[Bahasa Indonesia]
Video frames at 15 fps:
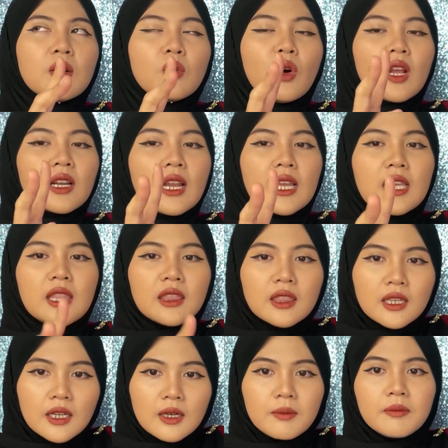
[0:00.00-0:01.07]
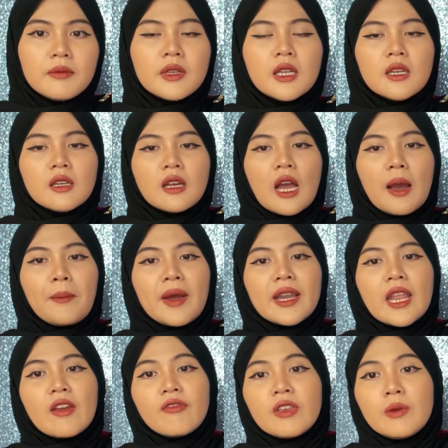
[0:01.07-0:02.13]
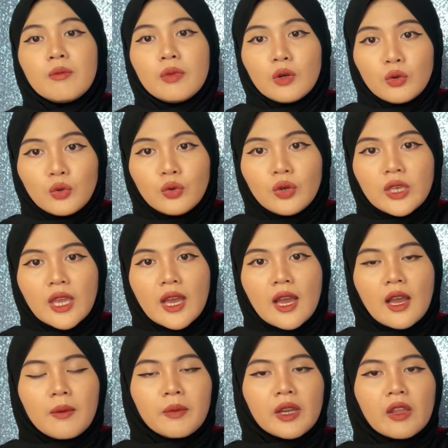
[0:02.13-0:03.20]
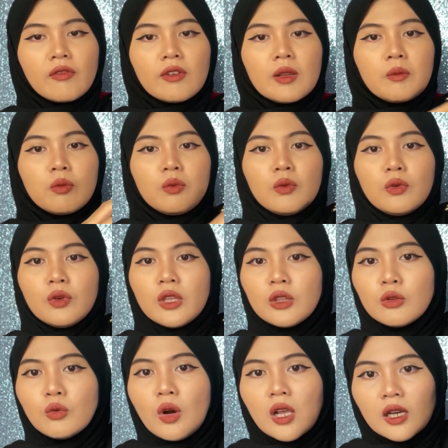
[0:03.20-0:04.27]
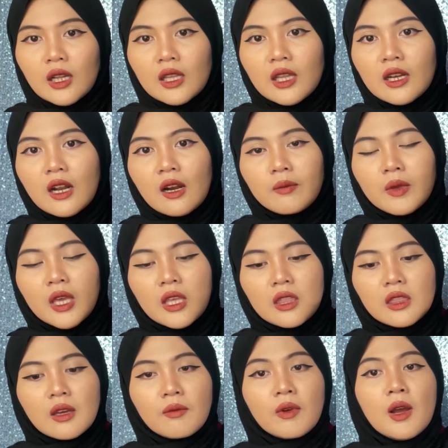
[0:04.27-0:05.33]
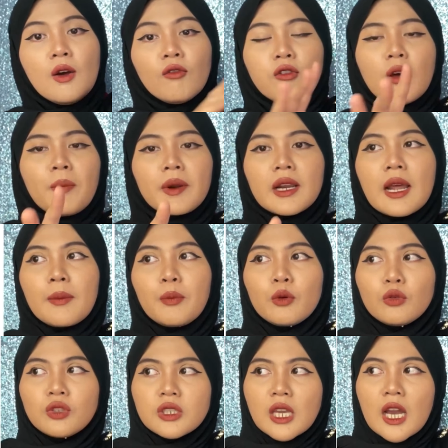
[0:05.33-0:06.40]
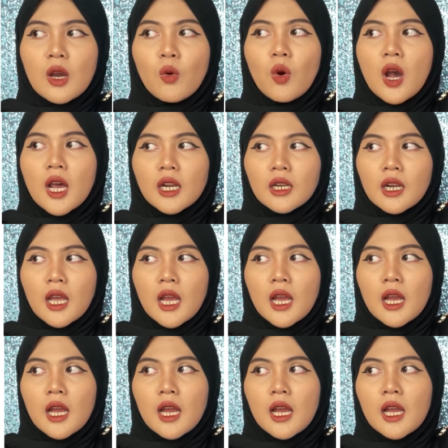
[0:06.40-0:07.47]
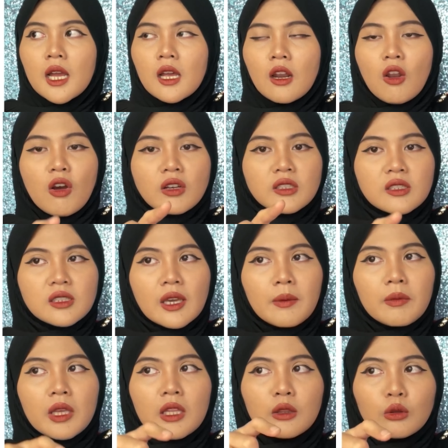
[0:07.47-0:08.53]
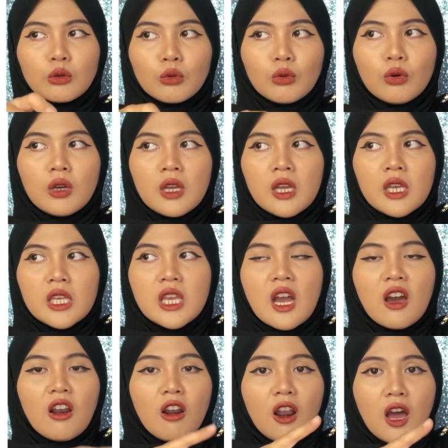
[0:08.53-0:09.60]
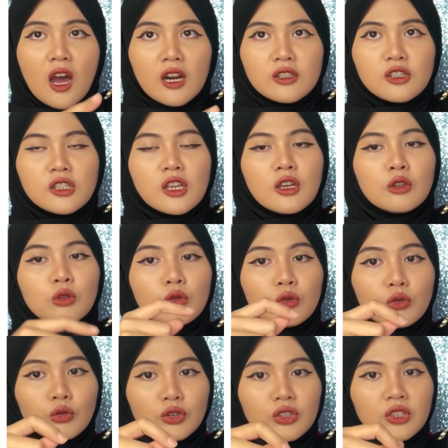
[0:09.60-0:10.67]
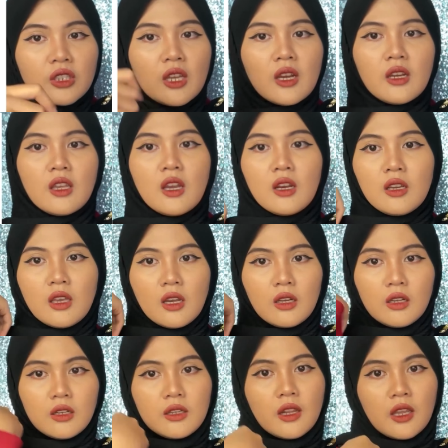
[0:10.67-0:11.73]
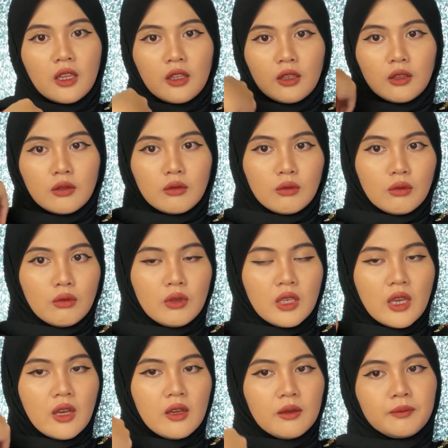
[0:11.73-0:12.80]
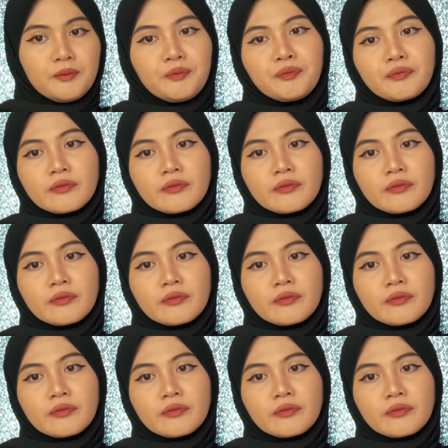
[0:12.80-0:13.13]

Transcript: warna hitam apa navy blue ya sama navy blue itu warnanya dalamnya hitam Flo pernah punya warna longchamp itu yang large touch yang yang yang gede gitu yang